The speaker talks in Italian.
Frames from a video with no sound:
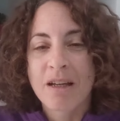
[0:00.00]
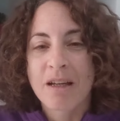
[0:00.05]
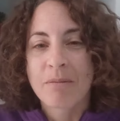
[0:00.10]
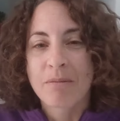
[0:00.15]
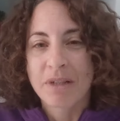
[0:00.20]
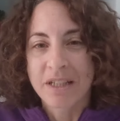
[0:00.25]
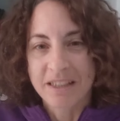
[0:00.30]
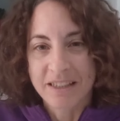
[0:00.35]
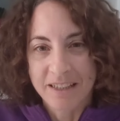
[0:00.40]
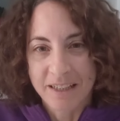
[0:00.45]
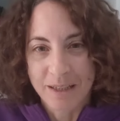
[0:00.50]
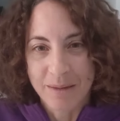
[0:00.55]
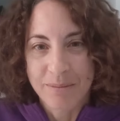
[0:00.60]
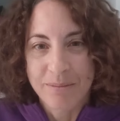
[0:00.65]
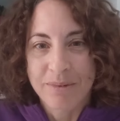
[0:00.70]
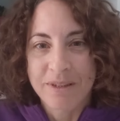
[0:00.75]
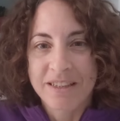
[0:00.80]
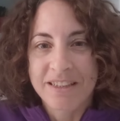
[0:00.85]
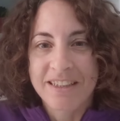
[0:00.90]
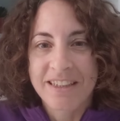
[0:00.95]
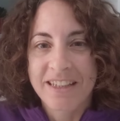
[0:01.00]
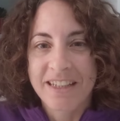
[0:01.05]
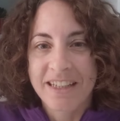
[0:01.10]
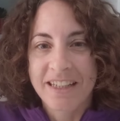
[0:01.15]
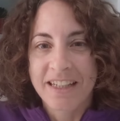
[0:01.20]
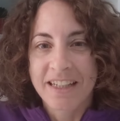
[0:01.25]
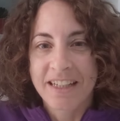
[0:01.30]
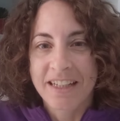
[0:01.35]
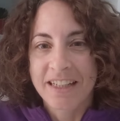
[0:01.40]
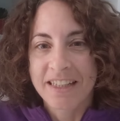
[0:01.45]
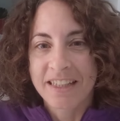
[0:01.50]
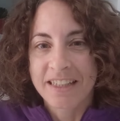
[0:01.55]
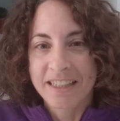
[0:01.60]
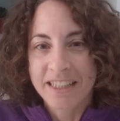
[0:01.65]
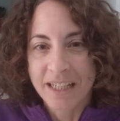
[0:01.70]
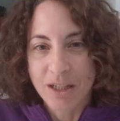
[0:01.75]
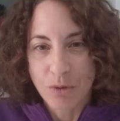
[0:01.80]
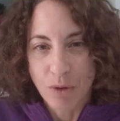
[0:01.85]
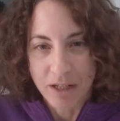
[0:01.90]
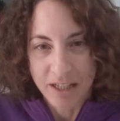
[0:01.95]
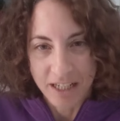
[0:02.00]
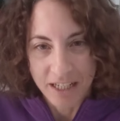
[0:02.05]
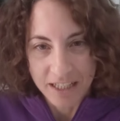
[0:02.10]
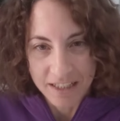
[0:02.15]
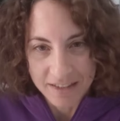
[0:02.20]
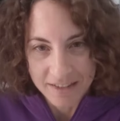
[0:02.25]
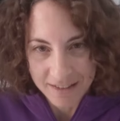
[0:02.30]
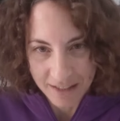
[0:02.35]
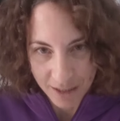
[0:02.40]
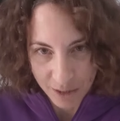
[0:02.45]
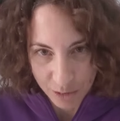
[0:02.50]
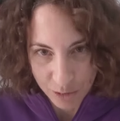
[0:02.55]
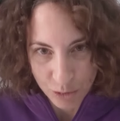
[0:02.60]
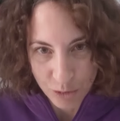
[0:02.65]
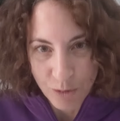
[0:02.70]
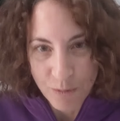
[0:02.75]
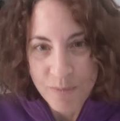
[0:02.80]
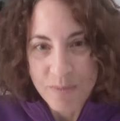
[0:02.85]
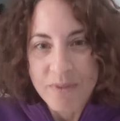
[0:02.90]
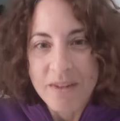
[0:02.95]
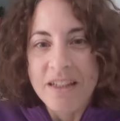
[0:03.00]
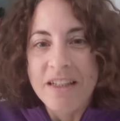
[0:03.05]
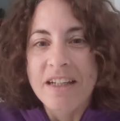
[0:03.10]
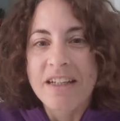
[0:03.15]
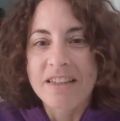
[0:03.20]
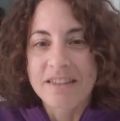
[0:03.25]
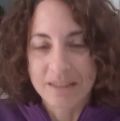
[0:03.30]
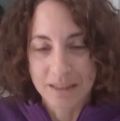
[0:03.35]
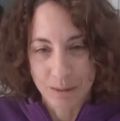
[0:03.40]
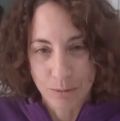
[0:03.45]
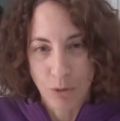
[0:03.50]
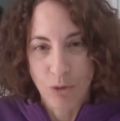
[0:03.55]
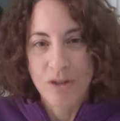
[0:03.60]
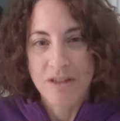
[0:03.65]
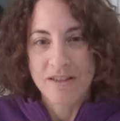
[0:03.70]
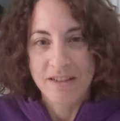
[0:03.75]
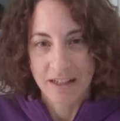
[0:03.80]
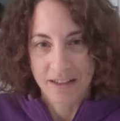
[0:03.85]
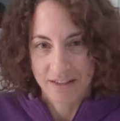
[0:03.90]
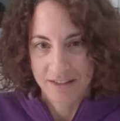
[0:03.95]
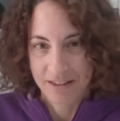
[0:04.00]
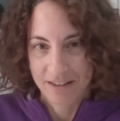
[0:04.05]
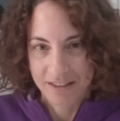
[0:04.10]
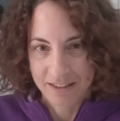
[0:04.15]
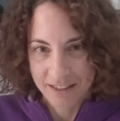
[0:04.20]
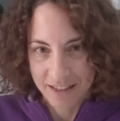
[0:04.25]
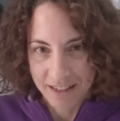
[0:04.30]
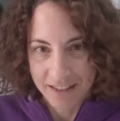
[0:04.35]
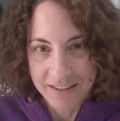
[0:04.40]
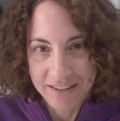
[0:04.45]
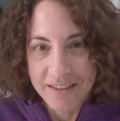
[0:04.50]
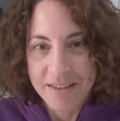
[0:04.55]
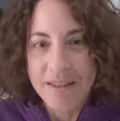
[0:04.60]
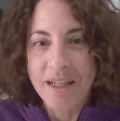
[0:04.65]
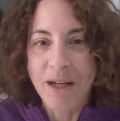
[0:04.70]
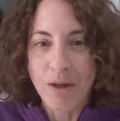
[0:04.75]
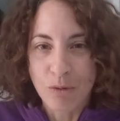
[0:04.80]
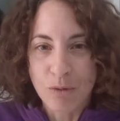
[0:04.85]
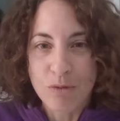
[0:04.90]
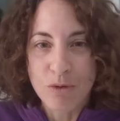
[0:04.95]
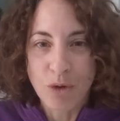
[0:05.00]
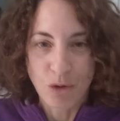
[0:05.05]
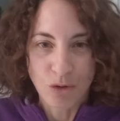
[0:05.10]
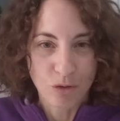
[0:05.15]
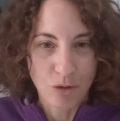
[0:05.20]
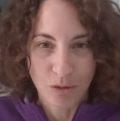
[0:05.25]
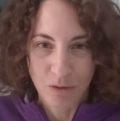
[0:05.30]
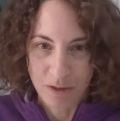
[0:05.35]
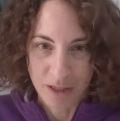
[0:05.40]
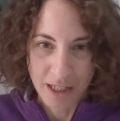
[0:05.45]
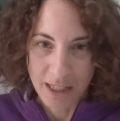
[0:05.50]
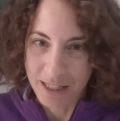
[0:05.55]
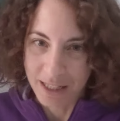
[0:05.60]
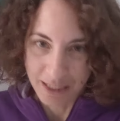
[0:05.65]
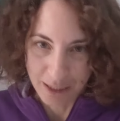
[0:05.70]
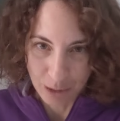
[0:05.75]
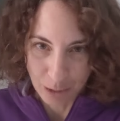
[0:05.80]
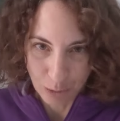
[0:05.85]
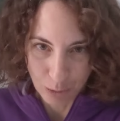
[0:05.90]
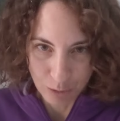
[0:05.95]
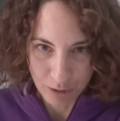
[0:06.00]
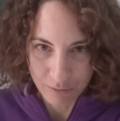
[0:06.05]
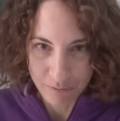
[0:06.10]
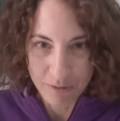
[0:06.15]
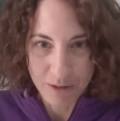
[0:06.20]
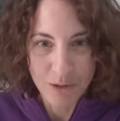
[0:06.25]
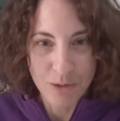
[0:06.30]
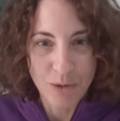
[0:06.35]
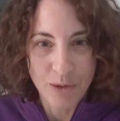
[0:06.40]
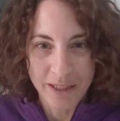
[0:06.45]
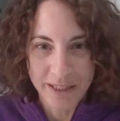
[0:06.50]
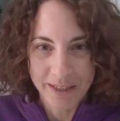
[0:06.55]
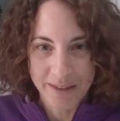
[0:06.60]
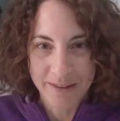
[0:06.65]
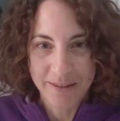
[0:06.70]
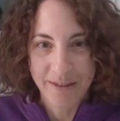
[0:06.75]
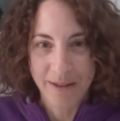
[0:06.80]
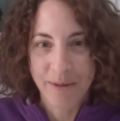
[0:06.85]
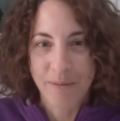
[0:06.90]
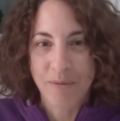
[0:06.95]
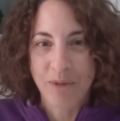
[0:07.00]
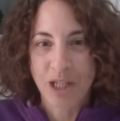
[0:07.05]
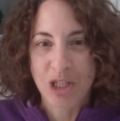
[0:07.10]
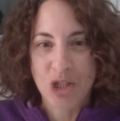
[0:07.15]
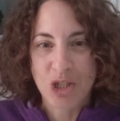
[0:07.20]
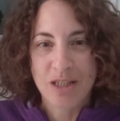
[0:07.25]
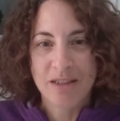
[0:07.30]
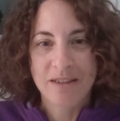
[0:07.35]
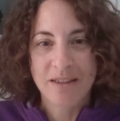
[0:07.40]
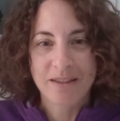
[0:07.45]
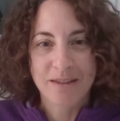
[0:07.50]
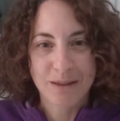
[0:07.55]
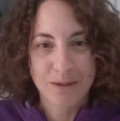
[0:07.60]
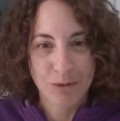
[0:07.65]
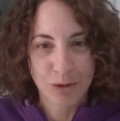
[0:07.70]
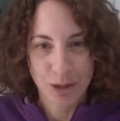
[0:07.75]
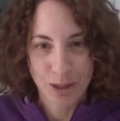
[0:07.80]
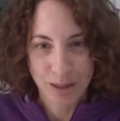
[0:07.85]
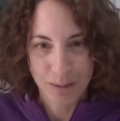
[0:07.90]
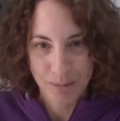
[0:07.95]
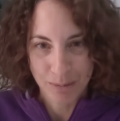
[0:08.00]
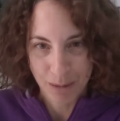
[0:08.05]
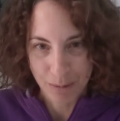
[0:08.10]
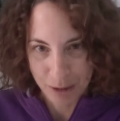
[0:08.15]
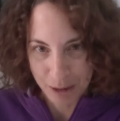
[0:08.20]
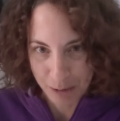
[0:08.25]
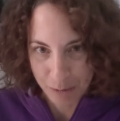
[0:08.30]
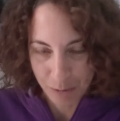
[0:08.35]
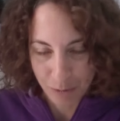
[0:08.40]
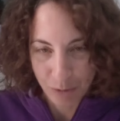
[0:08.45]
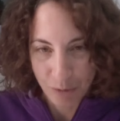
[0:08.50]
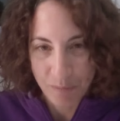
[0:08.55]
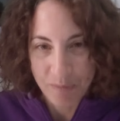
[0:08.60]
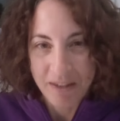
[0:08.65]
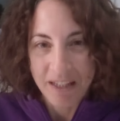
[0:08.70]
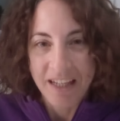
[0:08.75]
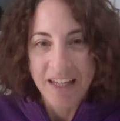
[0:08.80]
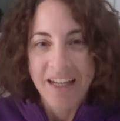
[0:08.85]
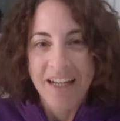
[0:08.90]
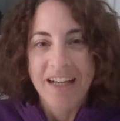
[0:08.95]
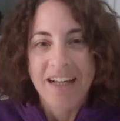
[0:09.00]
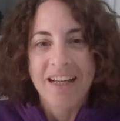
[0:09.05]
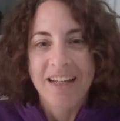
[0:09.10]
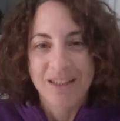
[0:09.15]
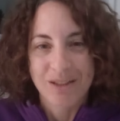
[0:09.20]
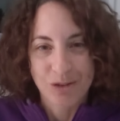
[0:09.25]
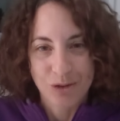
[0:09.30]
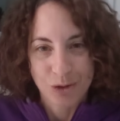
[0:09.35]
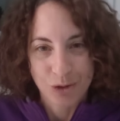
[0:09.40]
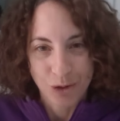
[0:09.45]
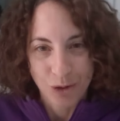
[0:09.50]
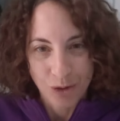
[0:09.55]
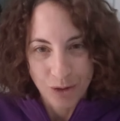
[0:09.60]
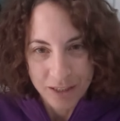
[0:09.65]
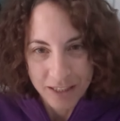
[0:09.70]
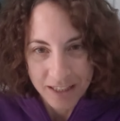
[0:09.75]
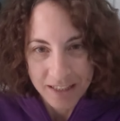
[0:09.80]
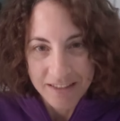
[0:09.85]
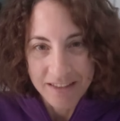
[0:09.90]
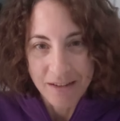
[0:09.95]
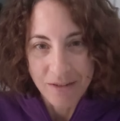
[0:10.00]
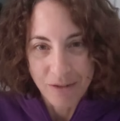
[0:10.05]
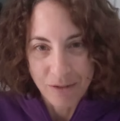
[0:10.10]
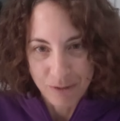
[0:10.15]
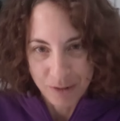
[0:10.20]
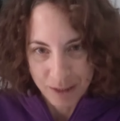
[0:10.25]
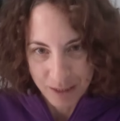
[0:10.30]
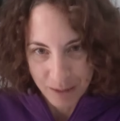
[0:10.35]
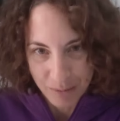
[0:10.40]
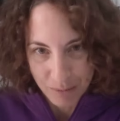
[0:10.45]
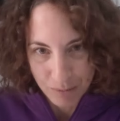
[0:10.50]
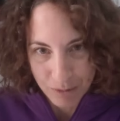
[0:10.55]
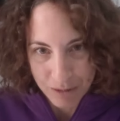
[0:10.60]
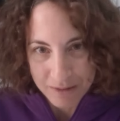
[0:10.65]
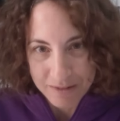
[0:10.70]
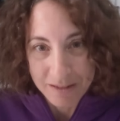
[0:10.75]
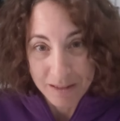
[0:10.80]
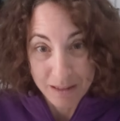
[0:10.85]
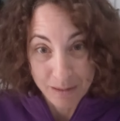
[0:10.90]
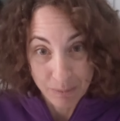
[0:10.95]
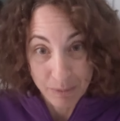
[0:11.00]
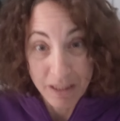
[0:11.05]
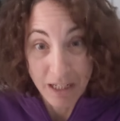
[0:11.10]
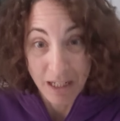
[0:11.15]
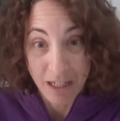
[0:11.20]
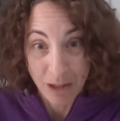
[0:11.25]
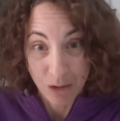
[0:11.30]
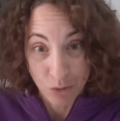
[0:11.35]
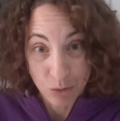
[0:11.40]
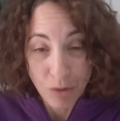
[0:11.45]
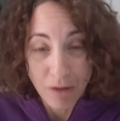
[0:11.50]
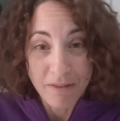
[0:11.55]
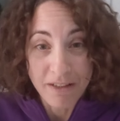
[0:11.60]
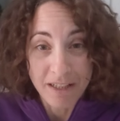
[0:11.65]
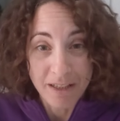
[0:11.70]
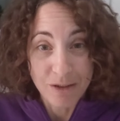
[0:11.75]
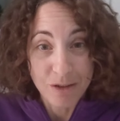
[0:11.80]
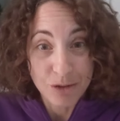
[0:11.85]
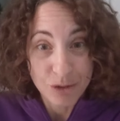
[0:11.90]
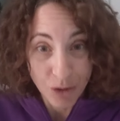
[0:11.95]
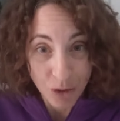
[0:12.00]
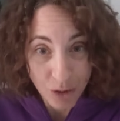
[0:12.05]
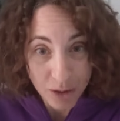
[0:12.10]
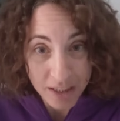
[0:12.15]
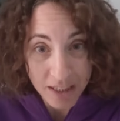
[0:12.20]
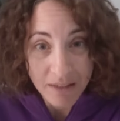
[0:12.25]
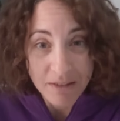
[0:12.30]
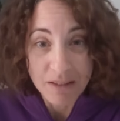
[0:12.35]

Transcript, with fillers: Perché? Perché chi lo ha realizzato, Simon Settergren, è un nostro fratello, tra virgolette, un agente attivo di cambiamento. La storia del film si ispira alla sua vera storia